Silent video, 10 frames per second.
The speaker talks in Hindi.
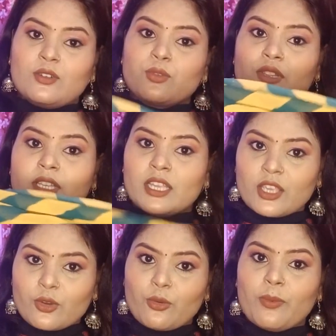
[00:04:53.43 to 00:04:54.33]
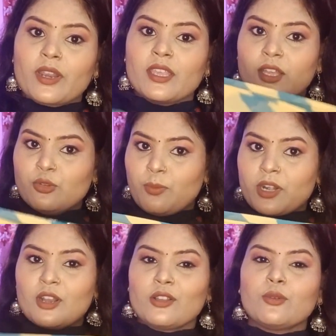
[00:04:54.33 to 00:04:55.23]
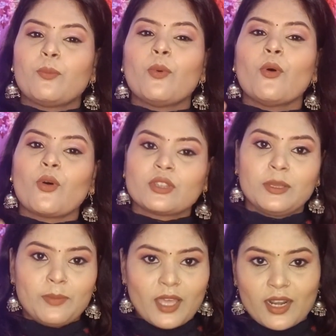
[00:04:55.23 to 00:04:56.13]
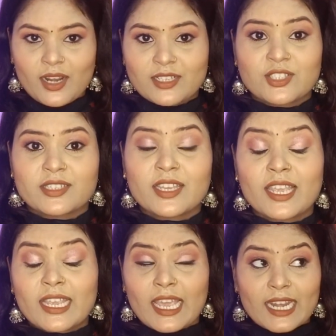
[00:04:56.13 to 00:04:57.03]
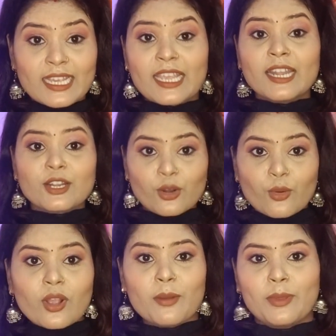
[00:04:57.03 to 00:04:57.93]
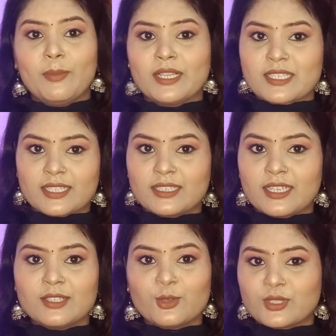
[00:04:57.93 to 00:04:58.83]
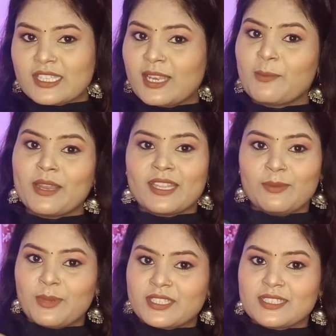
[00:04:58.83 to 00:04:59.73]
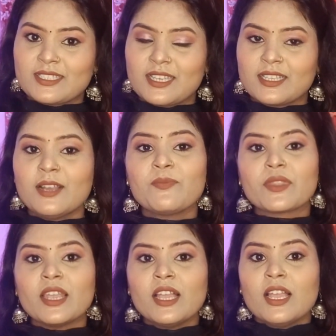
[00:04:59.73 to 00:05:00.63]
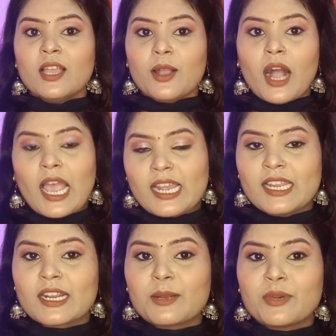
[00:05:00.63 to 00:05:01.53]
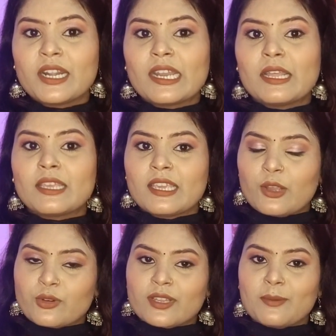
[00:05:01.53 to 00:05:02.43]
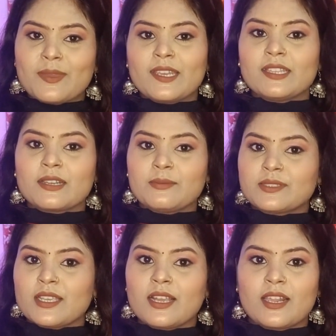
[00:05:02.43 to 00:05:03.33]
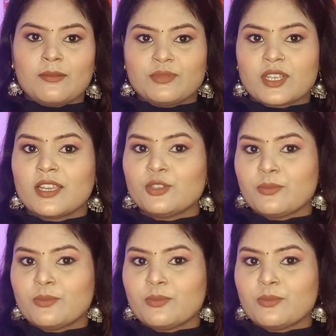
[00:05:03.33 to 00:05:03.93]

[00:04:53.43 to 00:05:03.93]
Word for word: कुर्ते के ऊपर ये दुपट्टा तो बहुत ही प्यारा लग जाता है एक एलिगेंट लुक हमें मिल जाता है तो इसलिए मैंने ये परचेज़ किया था हाईली रिकमेंडेड है ये कुर्ता मेरी तरफ से अगर आप चाहें